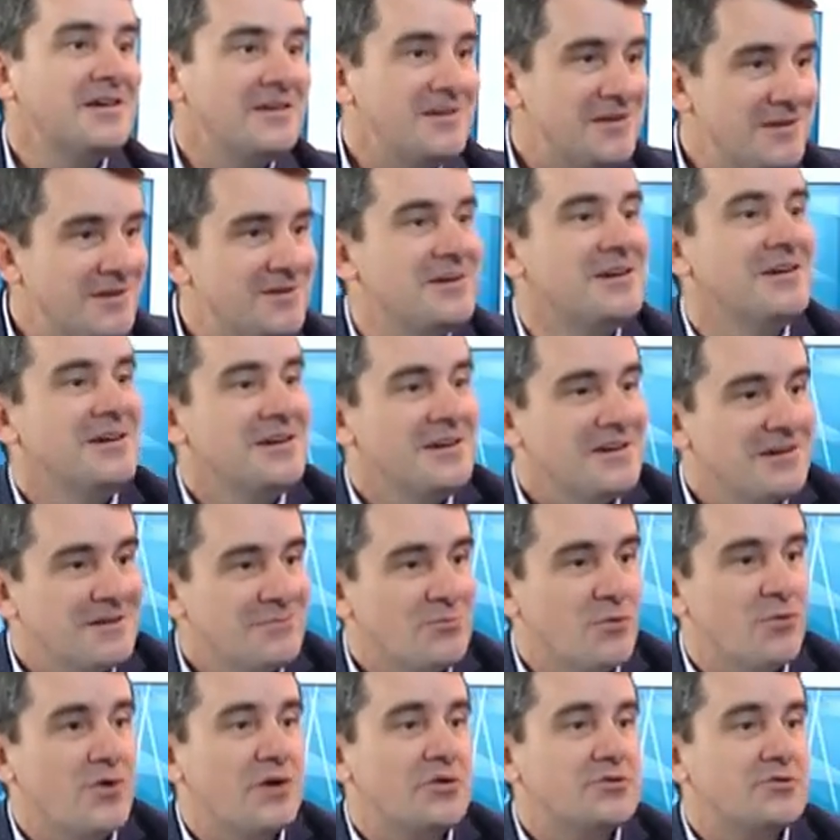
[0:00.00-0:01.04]
и
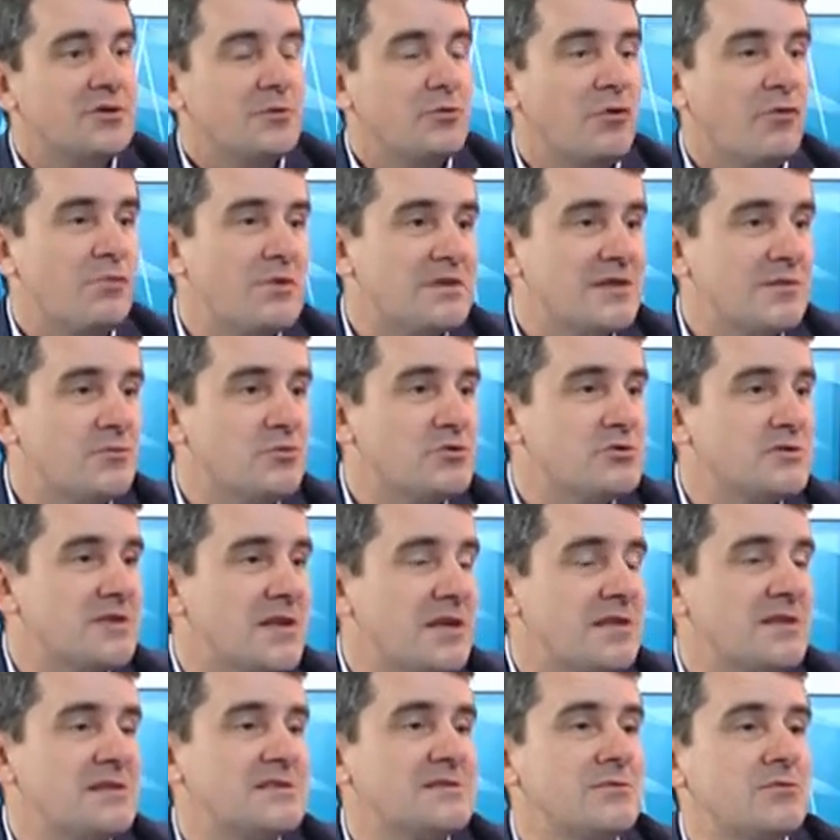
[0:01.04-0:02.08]
бухгалтеров, потому
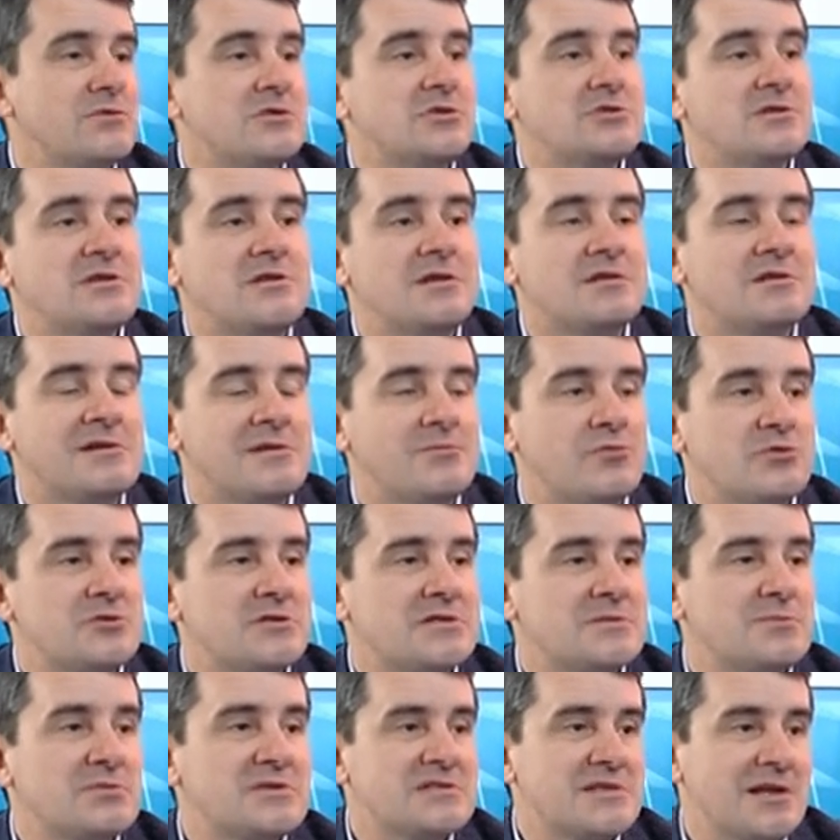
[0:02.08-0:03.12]
что на сегодняшний день
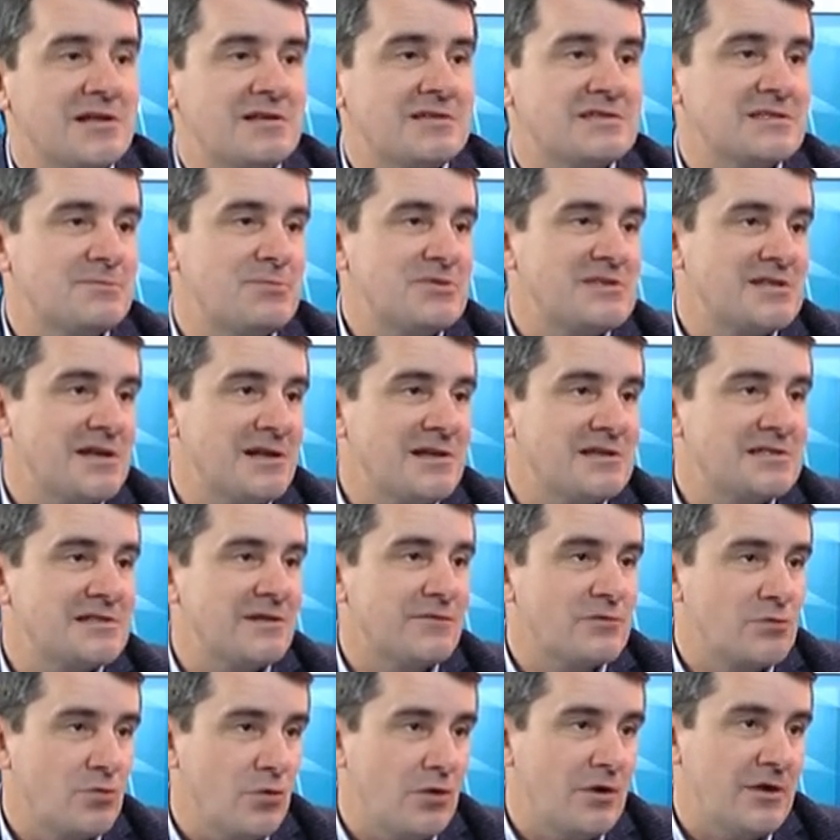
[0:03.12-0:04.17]
рабочих специальностей
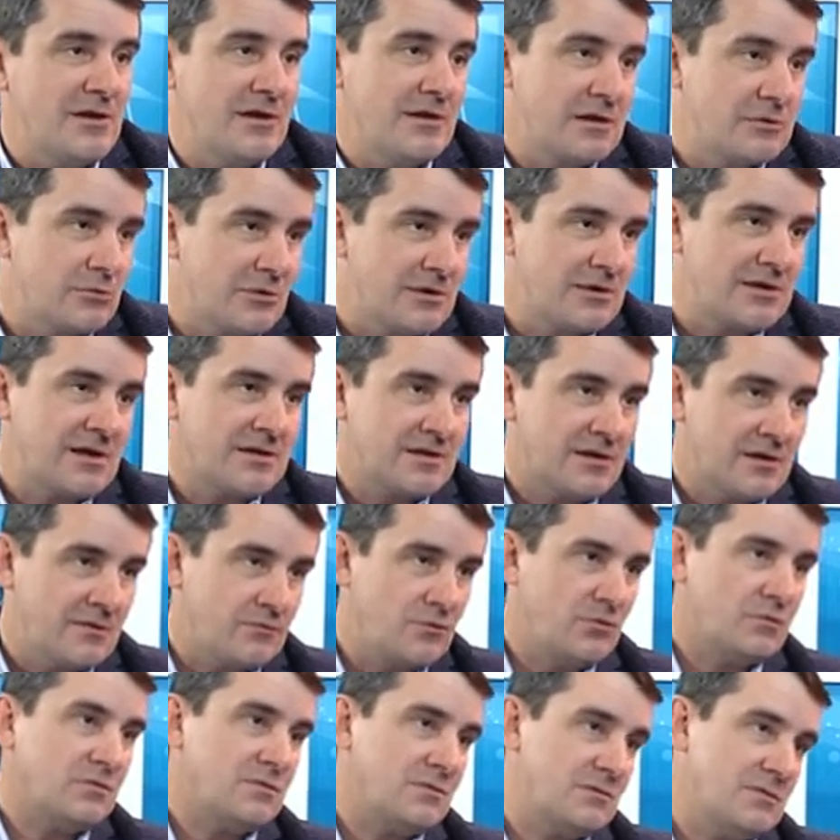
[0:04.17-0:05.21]
специалистов токарей, которые надо,
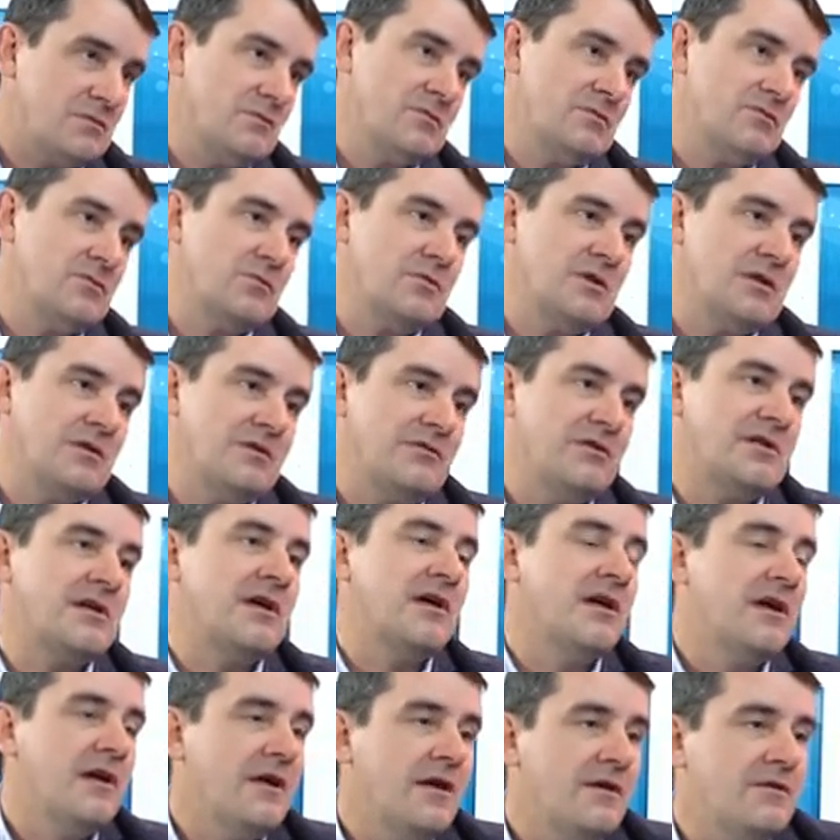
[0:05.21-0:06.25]
ну, ну
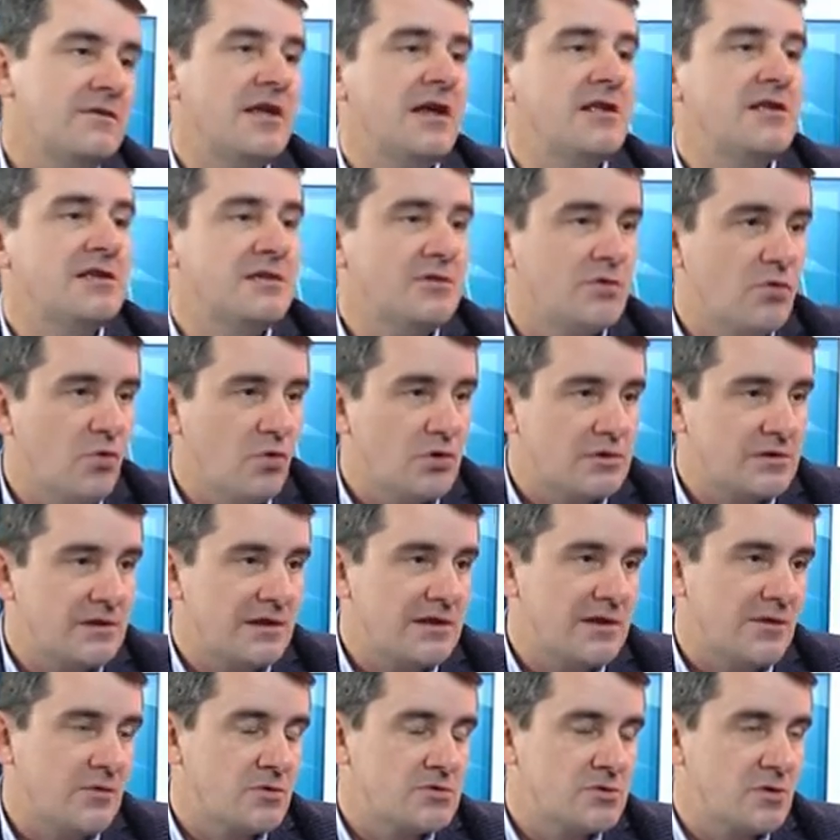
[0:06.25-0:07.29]
наверное, не один год для
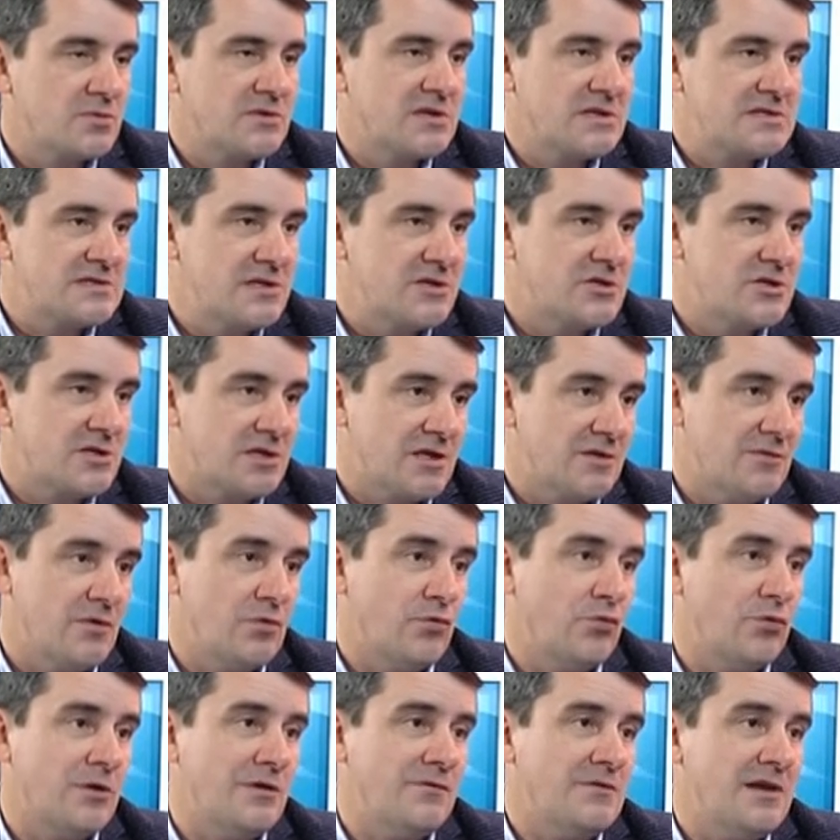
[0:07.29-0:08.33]
того, чтобы достичь этого
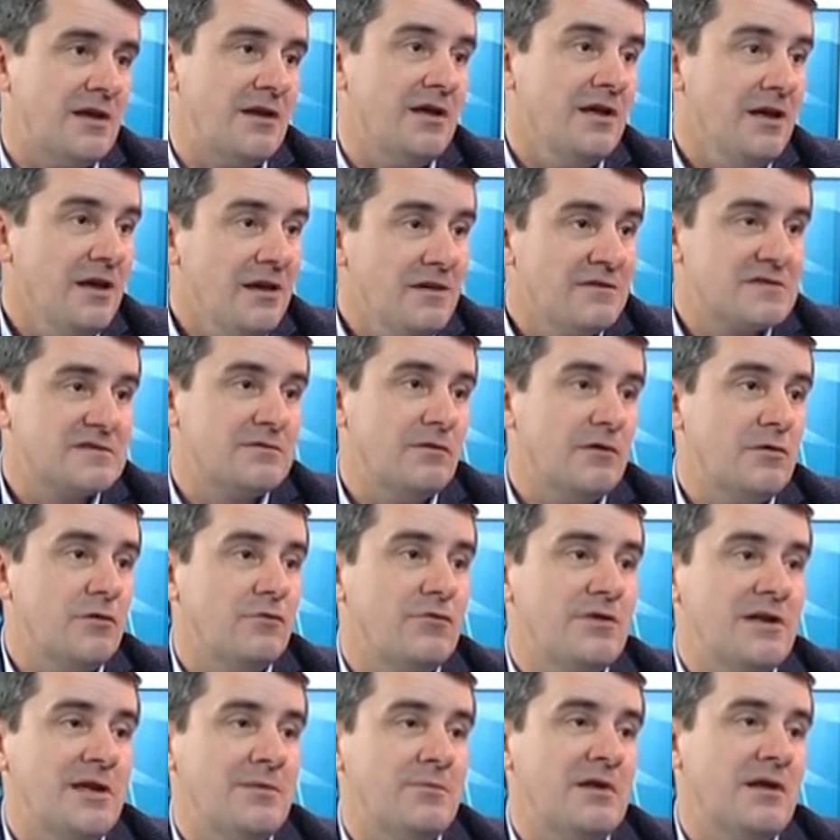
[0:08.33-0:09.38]
уровня, в свое
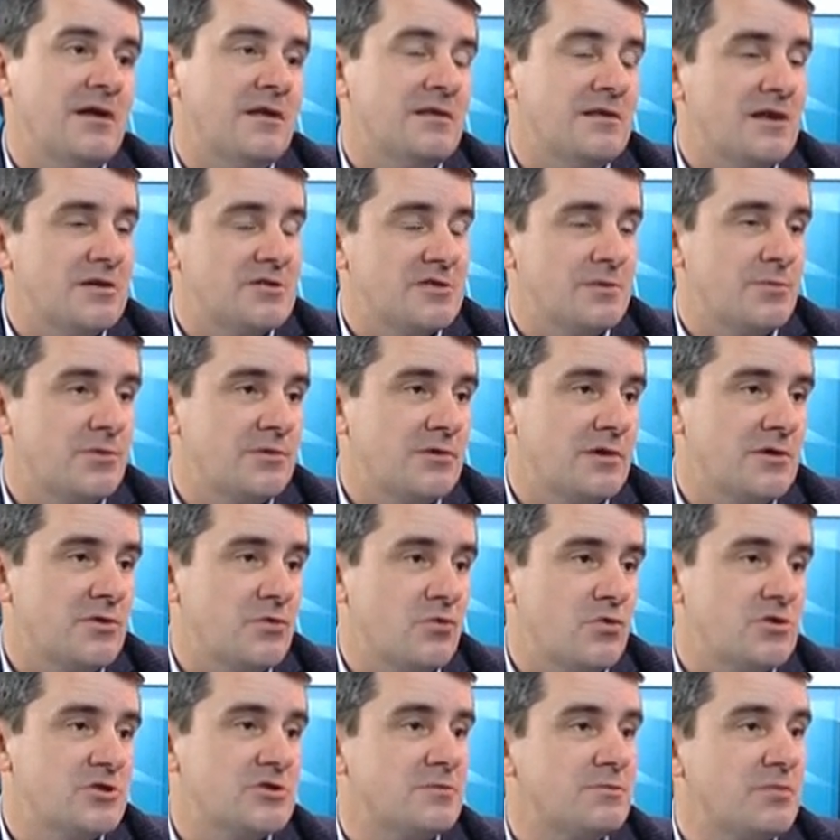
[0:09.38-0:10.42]
время наша
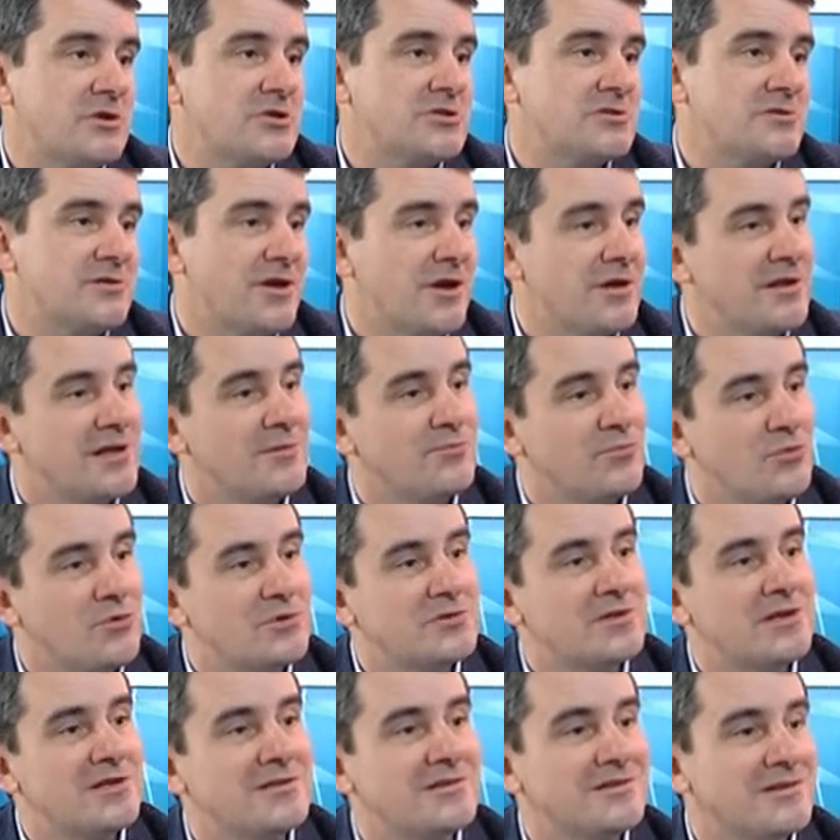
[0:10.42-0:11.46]
молодежь а, а пошла
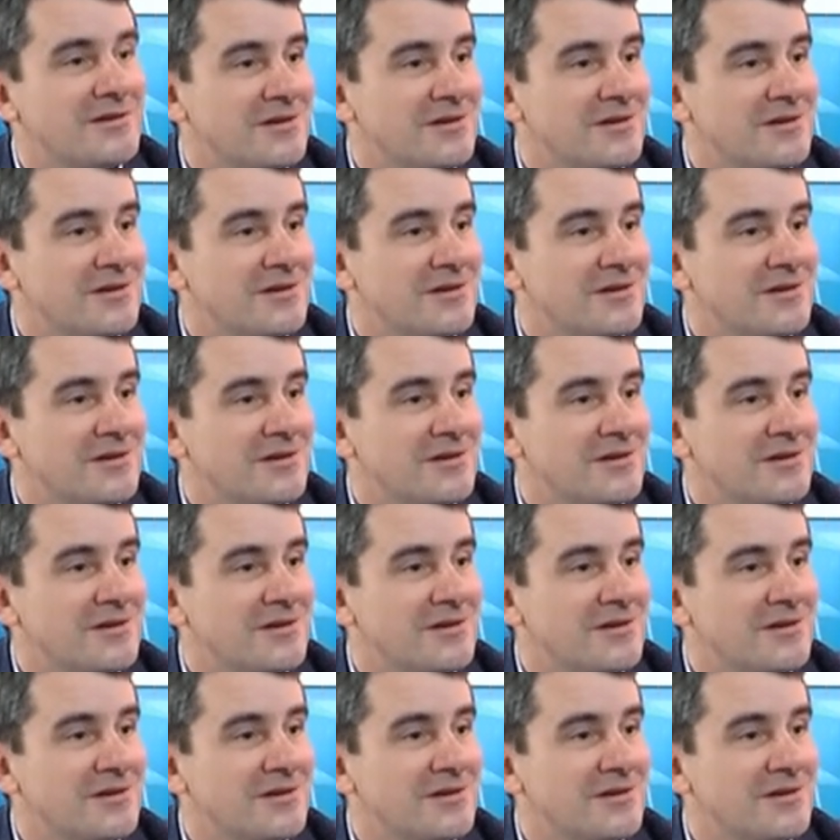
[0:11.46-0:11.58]
работать